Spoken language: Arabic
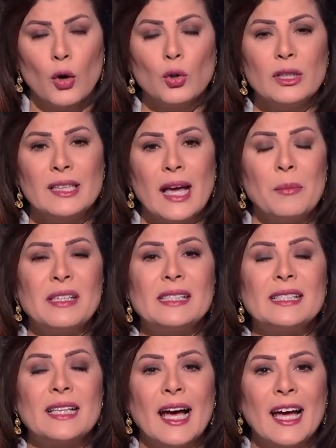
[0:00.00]
قدام
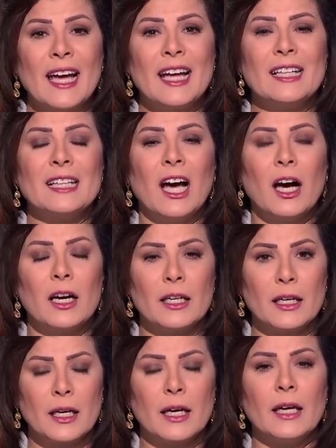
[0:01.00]
استعاده
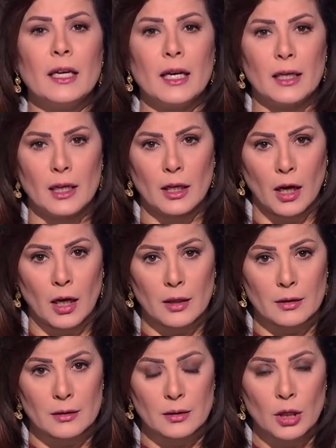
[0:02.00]
حقيقيه
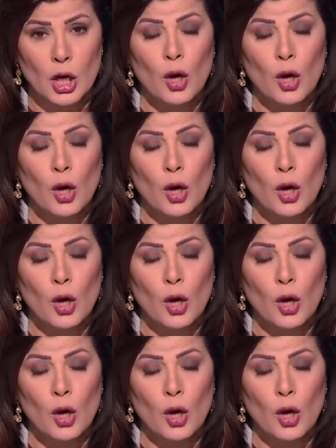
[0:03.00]
للارض